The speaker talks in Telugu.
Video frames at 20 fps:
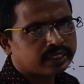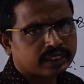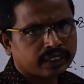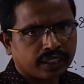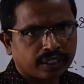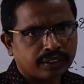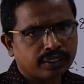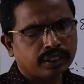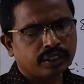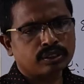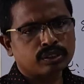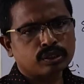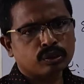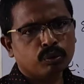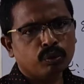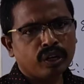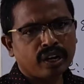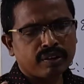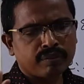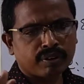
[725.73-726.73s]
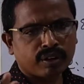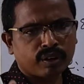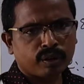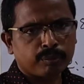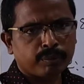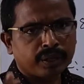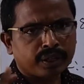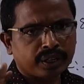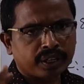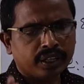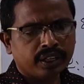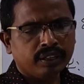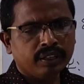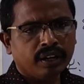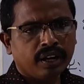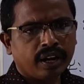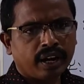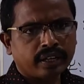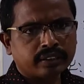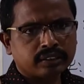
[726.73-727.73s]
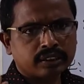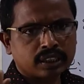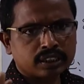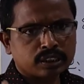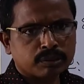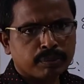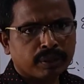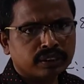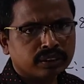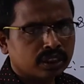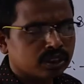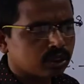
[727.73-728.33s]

దశ ఏది స్కూల్ ఎన్విరాన్మెంట్ని అడ్జస్ట్మెంట్